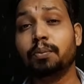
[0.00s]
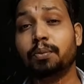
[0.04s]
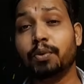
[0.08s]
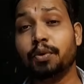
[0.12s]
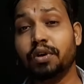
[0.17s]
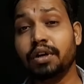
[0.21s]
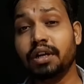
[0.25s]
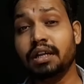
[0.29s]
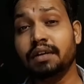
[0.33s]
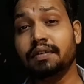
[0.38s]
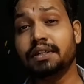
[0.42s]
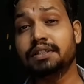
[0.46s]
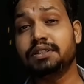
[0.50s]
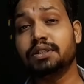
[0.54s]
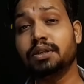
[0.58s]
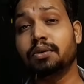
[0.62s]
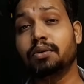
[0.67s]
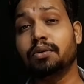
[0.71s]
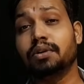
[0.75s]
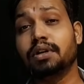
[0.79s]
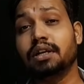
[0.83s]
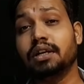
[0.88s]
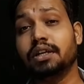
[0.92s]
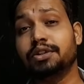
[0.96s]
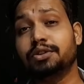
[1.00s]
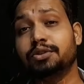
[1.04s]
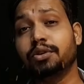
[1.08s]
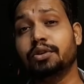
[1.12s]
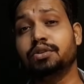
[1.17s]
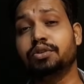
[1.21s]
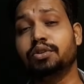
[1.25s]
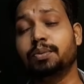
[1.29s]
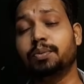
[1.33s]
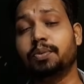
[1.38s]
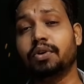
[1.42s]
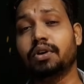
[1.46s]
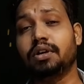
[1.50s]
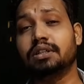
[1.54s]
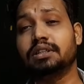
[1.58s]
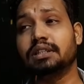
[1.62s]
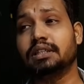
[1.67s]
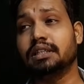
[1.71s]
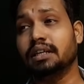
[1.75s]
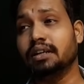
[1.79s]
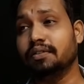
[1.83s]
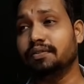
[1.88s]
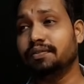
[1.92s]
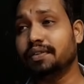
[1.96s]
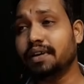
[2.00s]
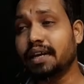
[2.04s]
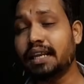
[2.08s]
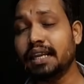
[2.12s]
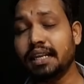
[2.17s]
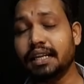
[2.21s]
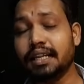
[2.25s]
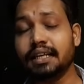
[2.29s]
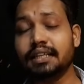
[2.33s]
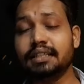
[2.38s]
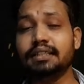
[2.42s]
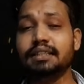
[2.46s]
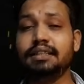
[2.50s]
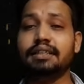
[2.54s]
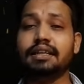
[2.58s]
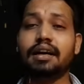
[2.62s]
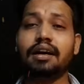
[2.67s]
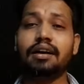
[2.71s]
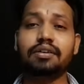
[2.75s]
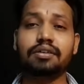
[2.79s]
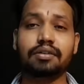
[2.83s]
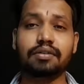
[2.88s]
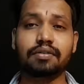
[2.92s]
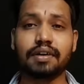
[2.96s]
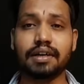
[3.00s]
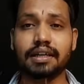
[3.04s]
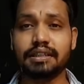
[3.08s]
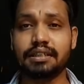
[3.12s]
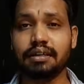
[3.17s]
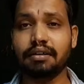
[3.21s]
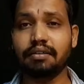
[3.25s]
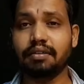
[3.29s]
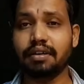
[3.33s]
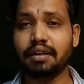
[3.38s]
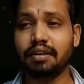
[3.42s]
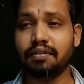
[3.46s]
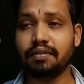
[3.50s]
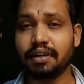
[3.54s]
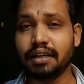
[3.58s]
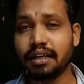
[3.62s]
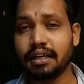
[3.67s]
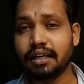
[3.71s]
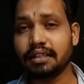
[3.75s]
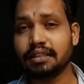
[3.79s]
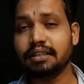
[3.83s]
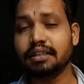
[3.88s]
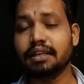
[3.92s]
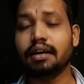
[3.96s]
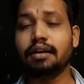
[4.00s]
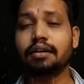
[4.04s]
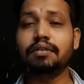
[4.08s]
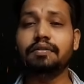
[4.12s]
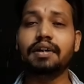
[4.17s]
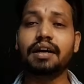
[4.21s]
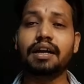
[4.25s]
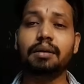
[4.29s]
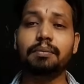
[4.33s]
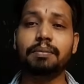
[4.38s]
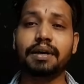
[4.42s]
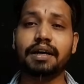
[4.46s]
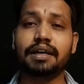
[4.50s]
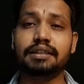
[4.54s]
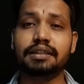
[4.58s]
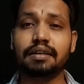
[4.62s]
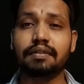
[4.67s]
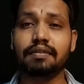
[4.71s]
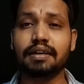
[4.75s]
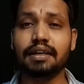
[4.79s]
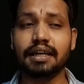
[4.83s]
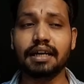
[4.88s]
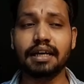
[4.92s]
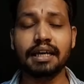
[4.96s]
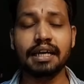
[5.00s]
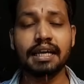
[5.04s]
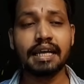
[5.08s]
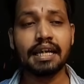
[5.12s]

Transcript: புள்ளி வச்ச கூட்டணி தோத்து போறதுக்கு வெளியில இருந்து யாரும் வர தேவையில்ல வெளியிலிருந்து யாரும் வேலை பார்க்க தேவையில்ல